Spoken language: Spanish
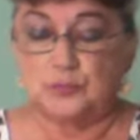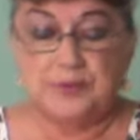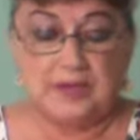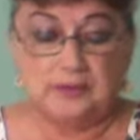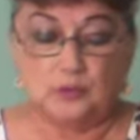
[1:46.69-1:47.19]

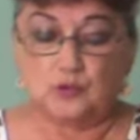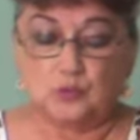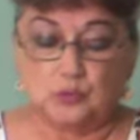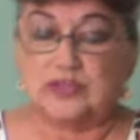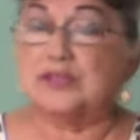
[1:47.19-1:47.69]
viendo
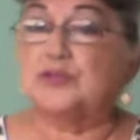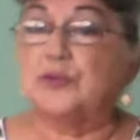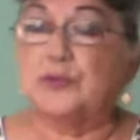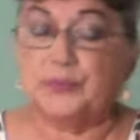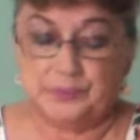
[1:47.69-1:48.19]
su tesoro.